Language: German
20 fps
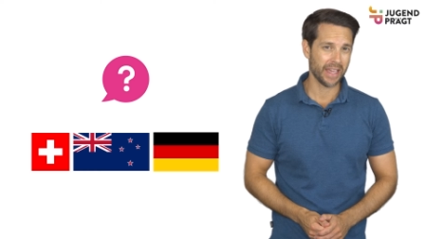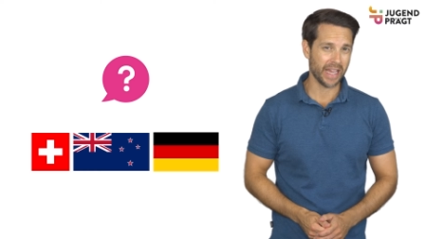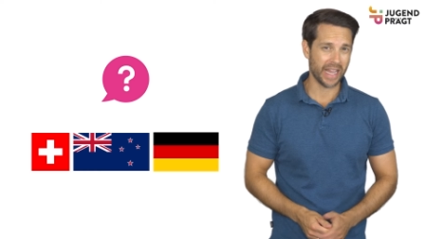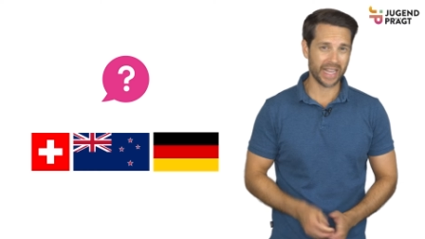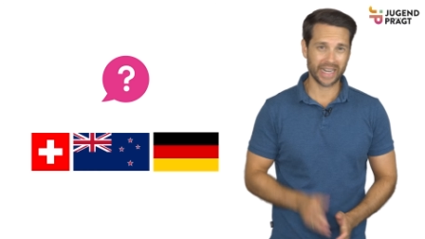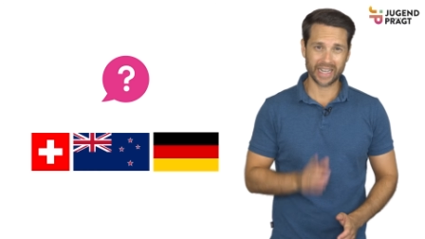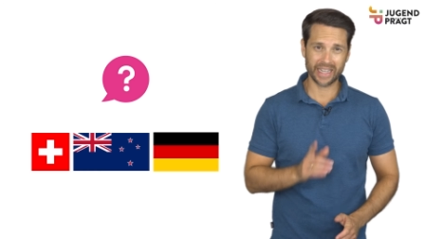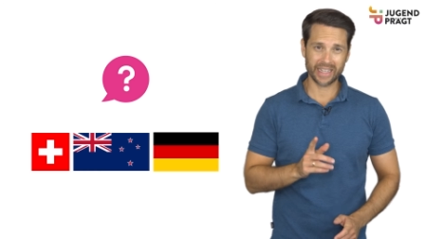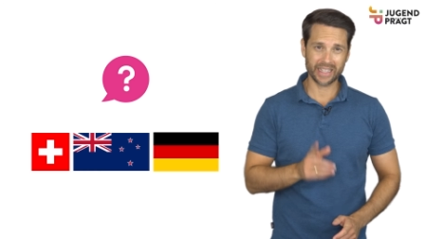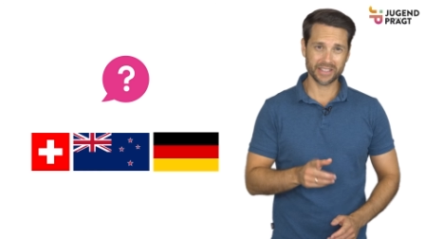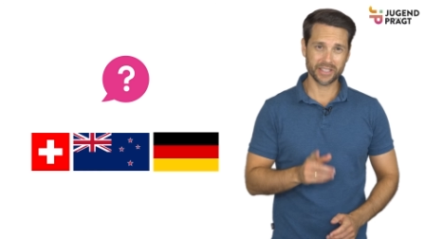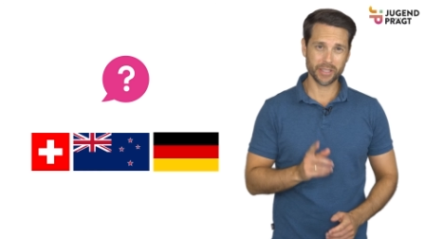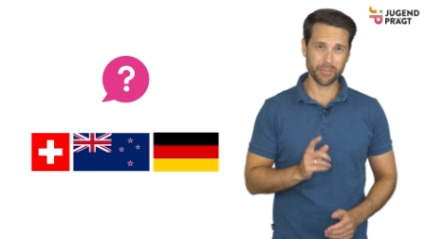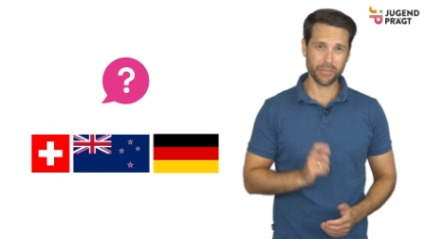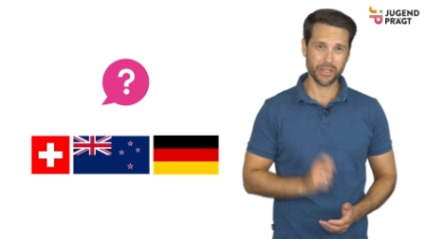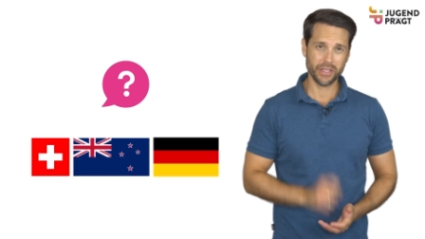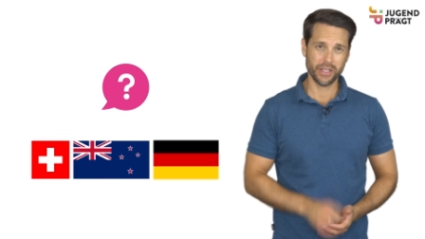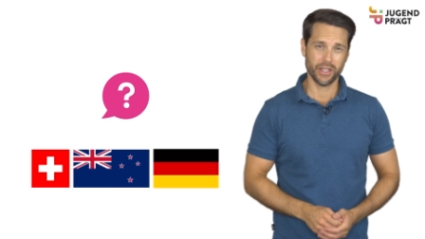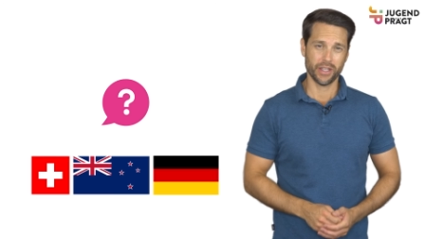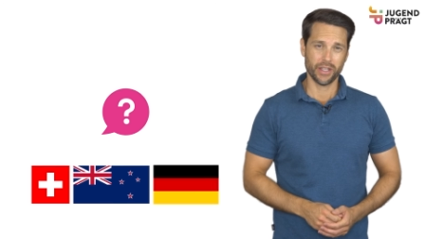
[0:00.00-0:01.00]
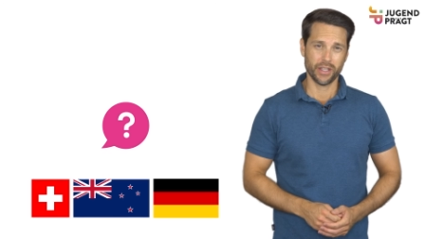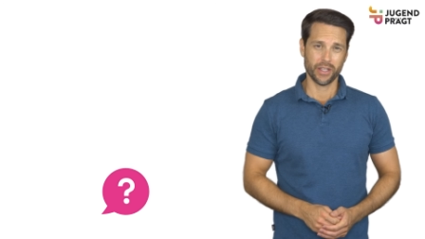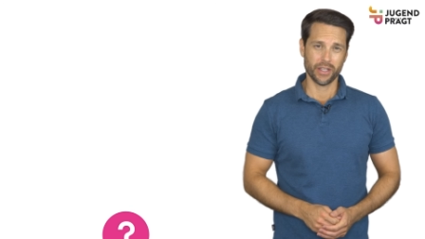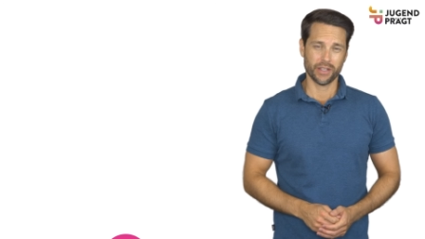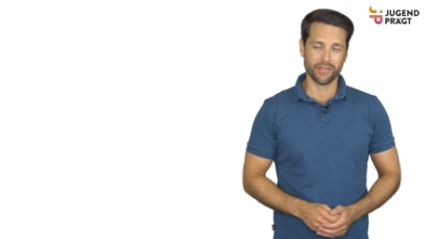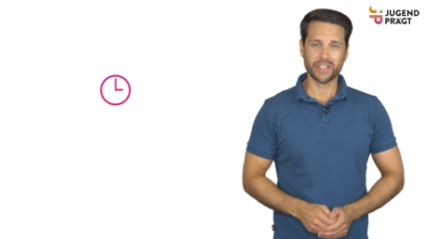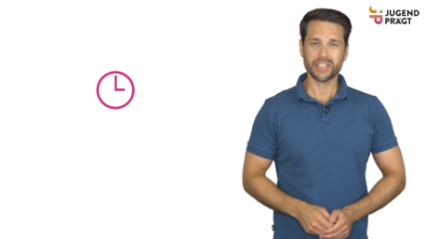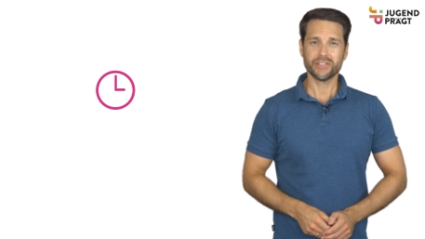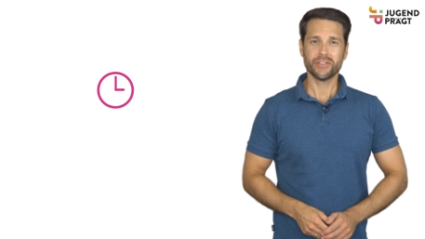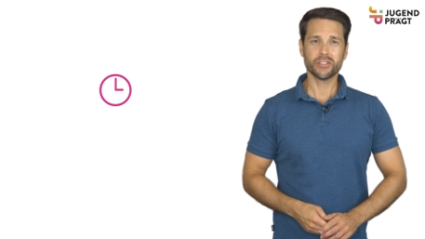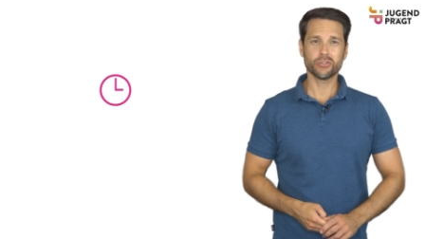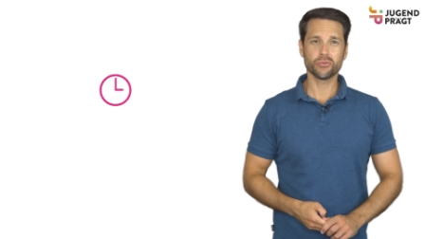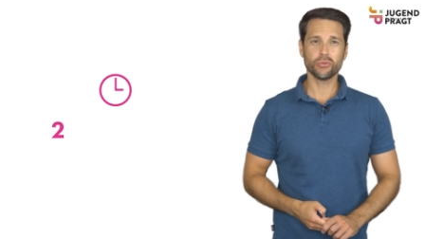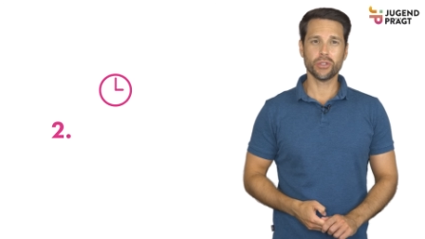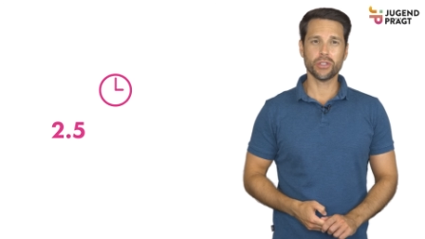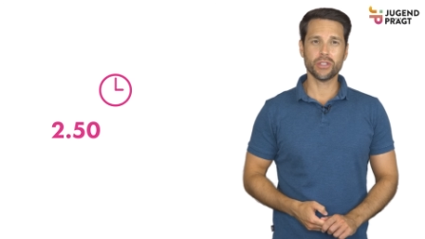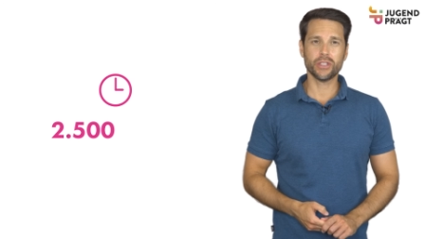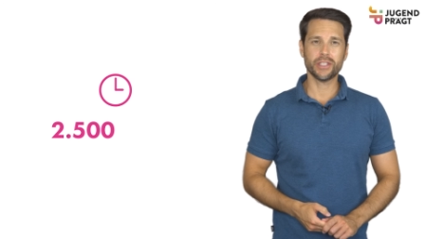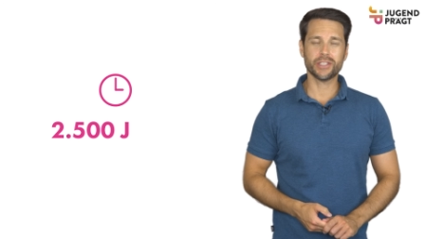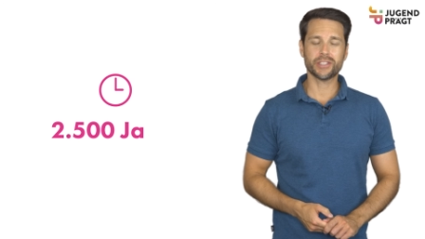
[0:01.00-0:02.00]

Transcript: Ein kleiner Tipp, was wir suchen,